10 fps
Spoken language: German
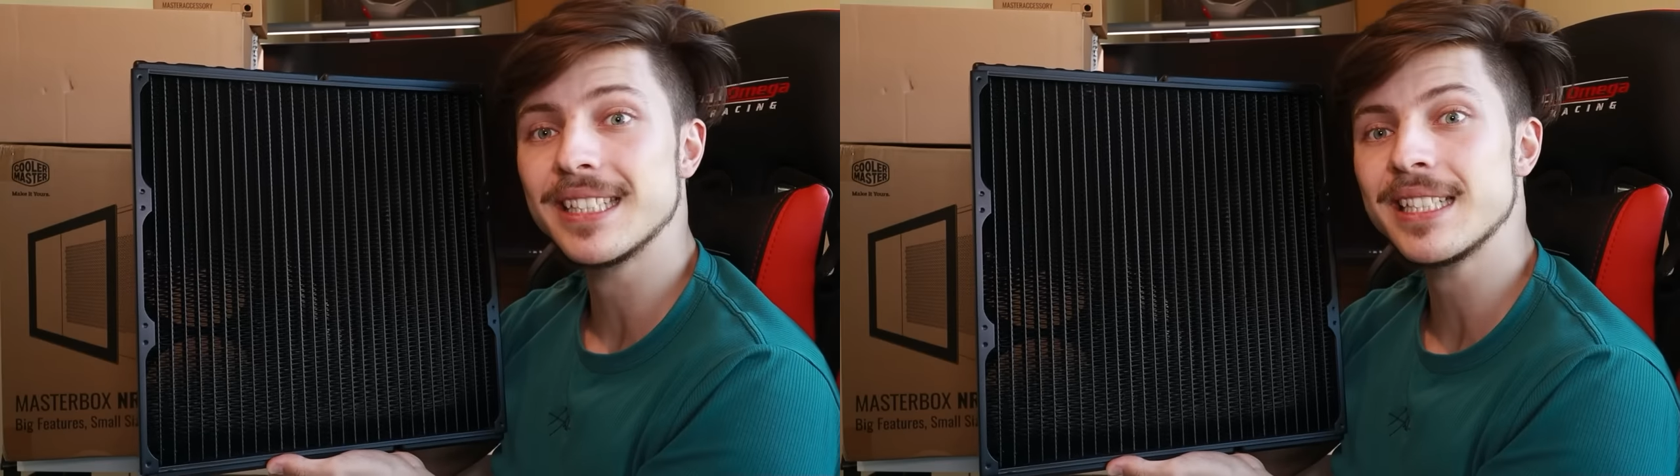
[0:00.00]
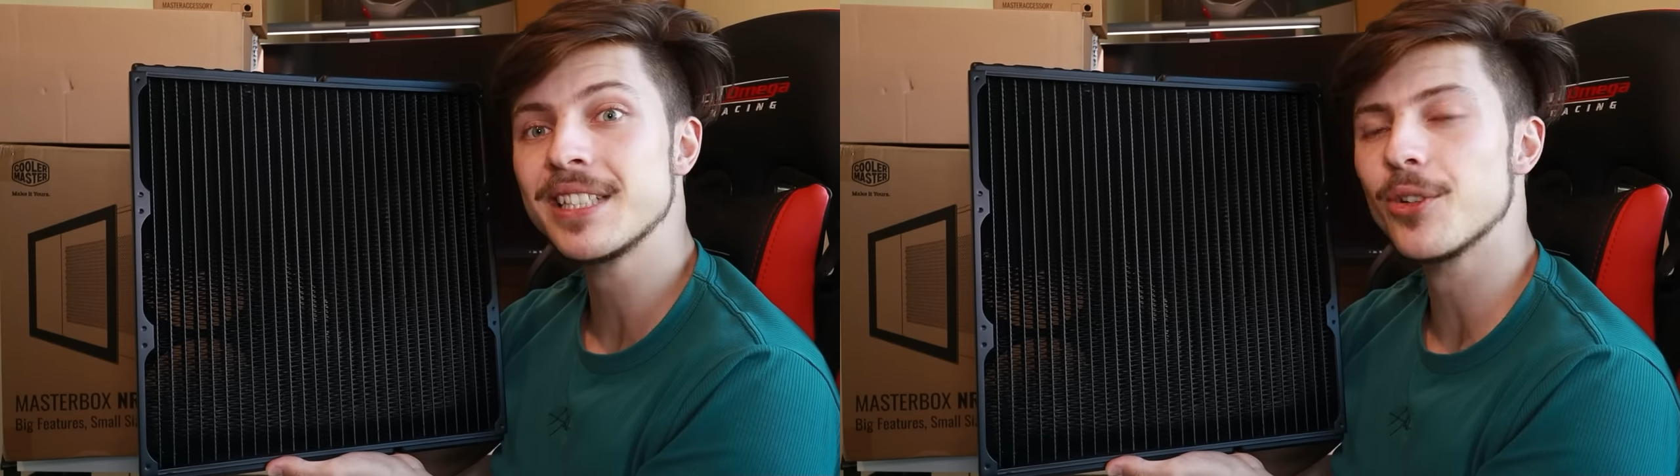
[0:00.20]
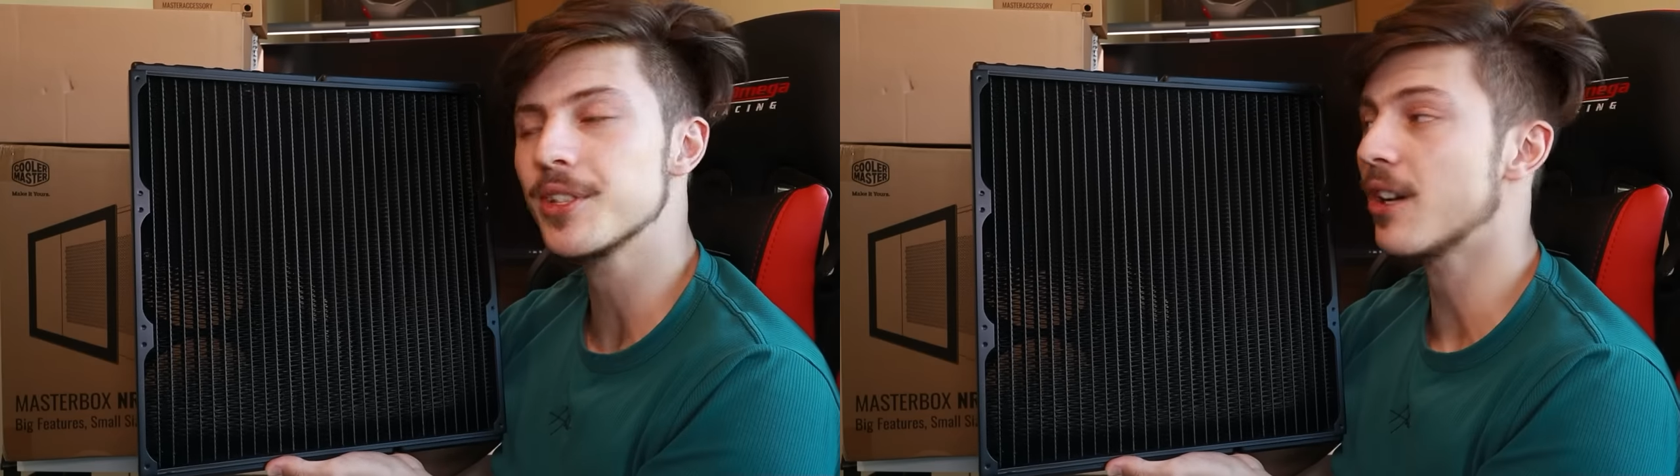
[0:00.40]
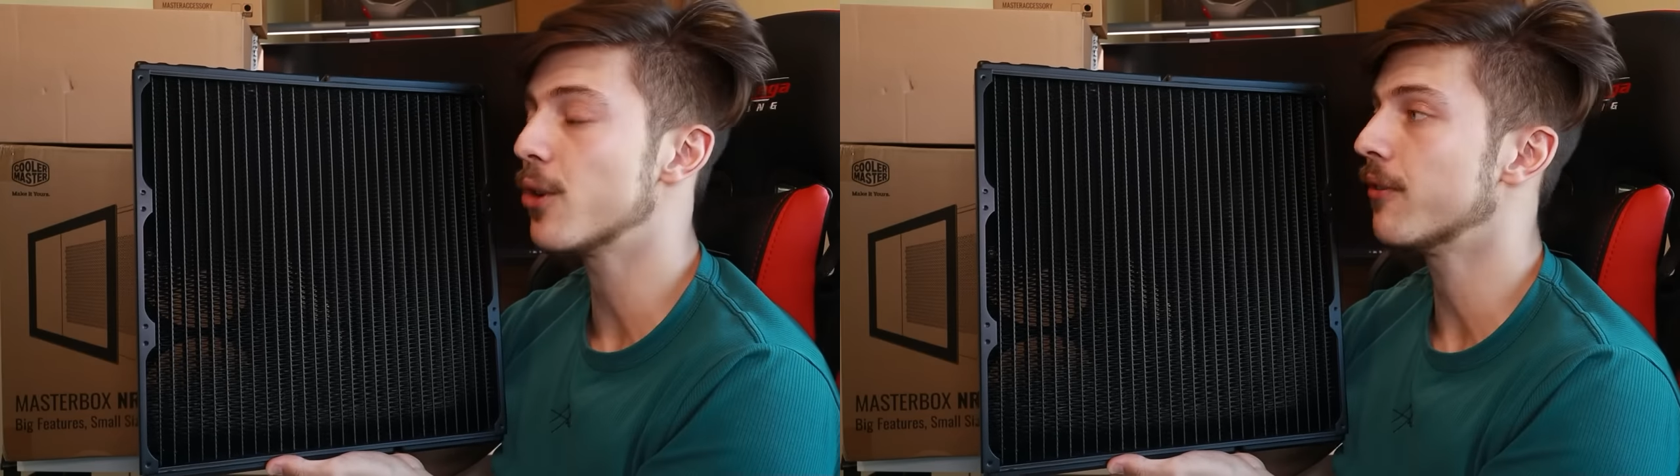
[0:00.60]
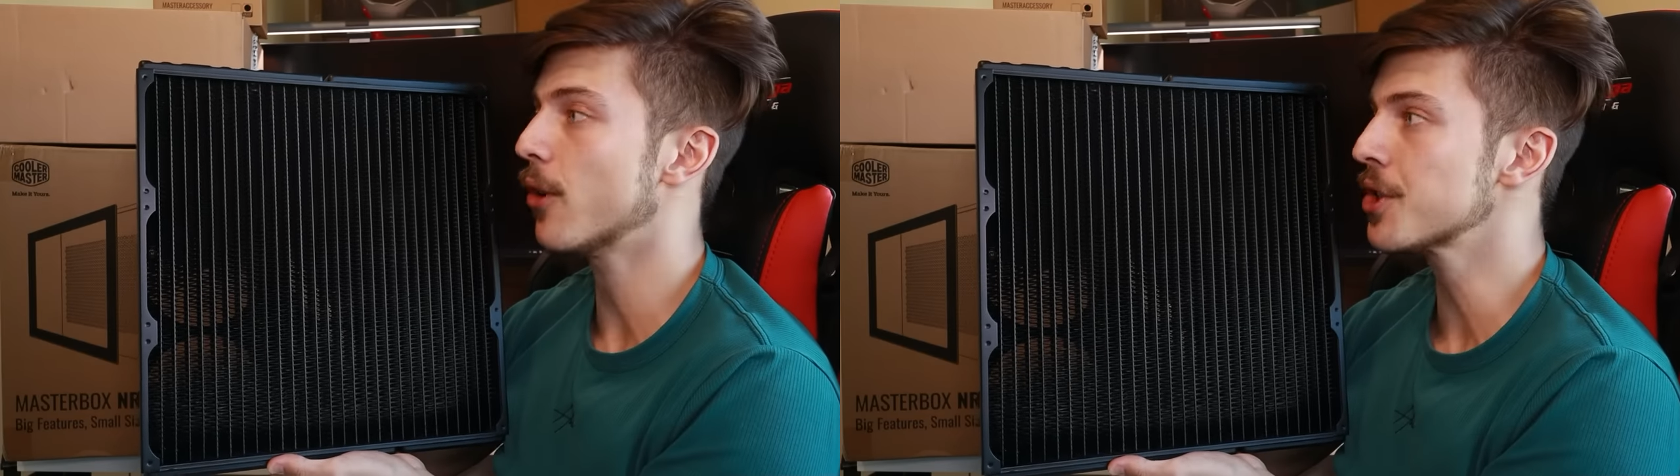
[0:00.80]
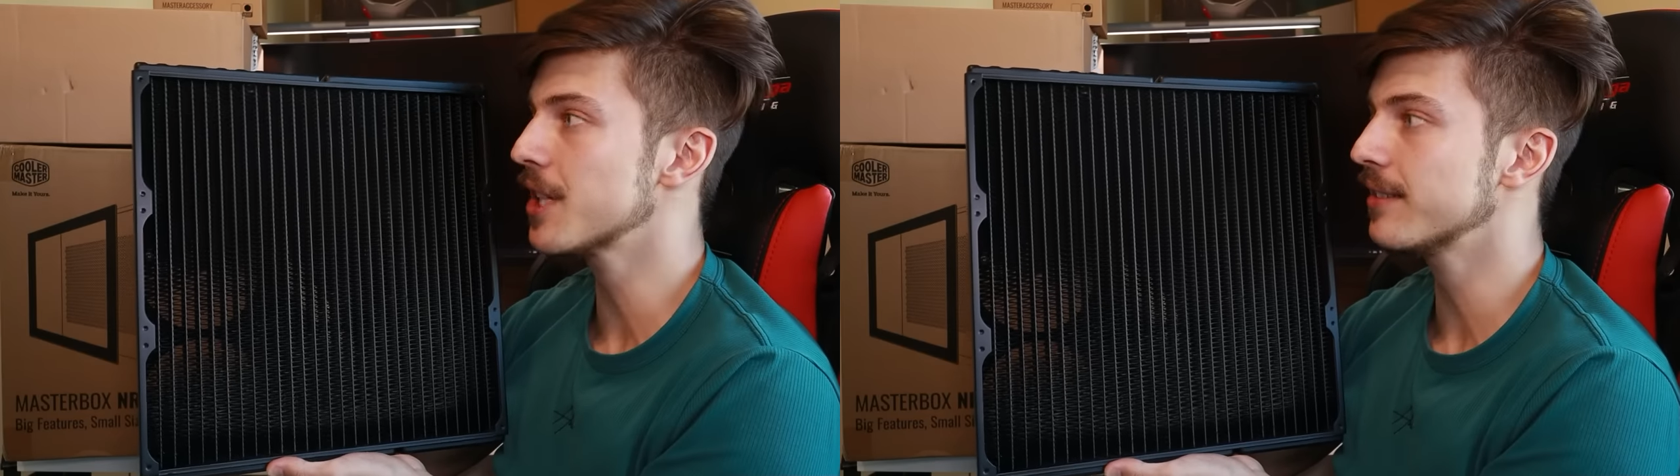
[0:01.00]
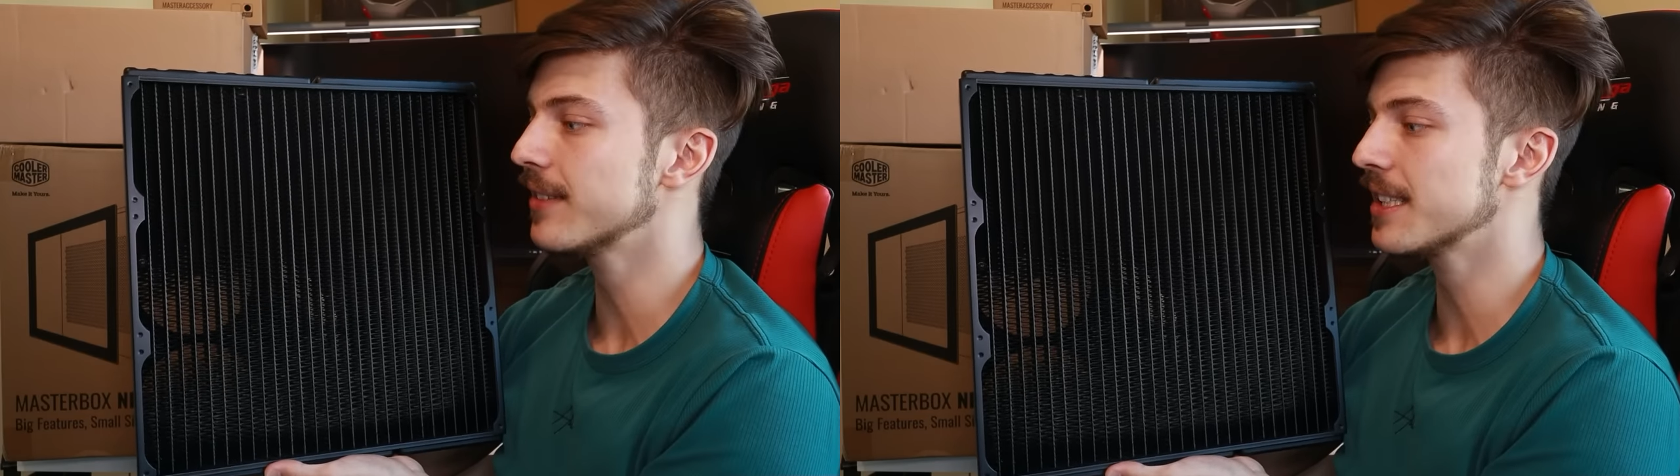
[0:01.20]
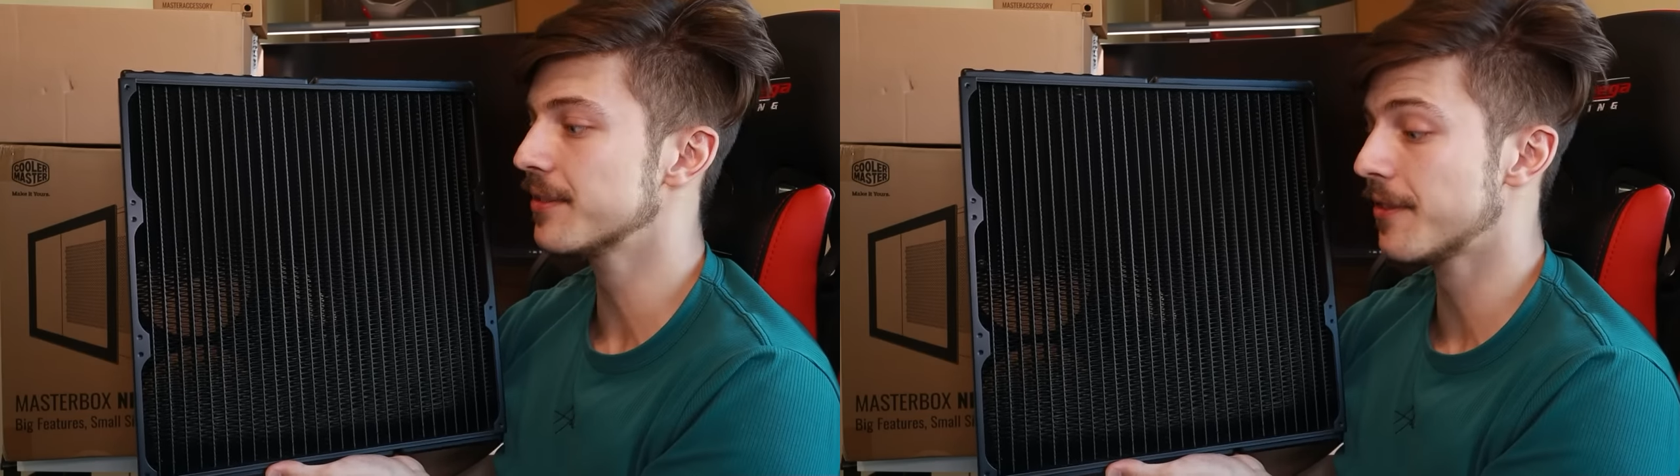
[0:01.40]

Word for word: den ich euch auch vorstellen werde.